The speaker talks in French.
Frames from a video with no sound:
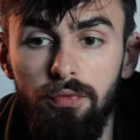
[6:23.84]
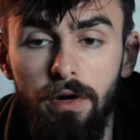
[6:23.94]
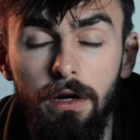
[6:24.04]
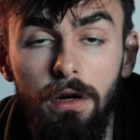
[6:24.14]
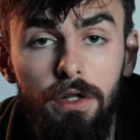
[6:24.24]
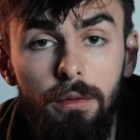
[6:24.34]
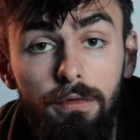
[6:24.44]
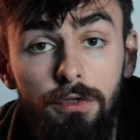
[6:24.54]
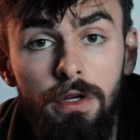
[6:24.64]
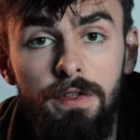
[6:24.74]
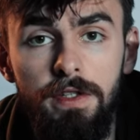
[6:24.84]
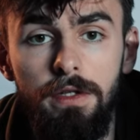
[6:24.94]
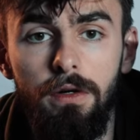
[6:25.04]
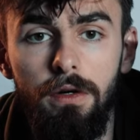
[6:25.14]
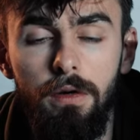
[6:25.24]
pouvoir correctement
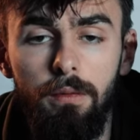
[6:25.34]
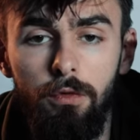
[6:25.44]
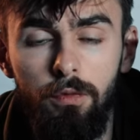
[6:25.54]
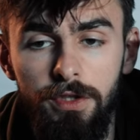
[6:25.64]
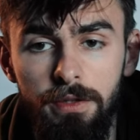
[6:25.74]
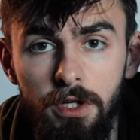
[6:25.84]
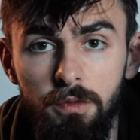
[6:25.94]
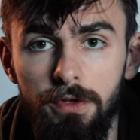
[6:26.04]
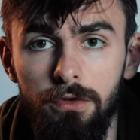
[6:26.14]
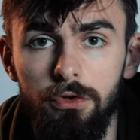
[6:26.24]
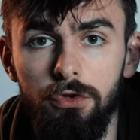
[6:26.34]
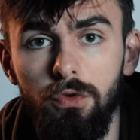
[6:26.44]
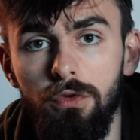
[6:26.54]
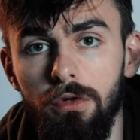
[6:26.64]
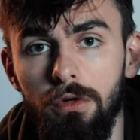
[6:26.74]
visualiser euh, mon image parce que je
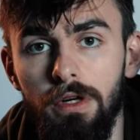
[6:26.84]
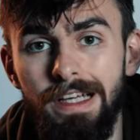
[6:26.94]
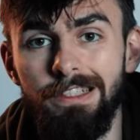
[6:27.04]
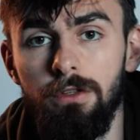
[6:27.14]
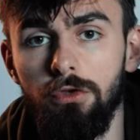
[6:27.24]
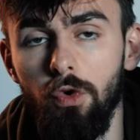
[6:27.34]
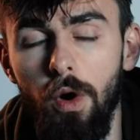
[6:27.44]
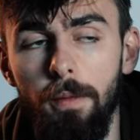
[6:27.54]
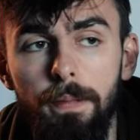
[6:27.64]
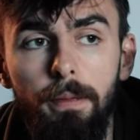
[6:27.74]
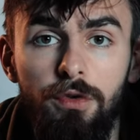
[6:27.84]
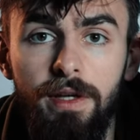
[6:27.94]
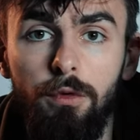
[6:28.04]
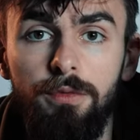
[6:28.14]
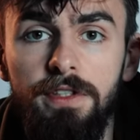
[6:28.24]
tourne en s 3. En
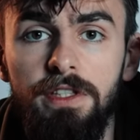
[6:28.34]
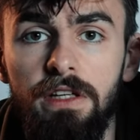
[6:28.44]
termes d'optique,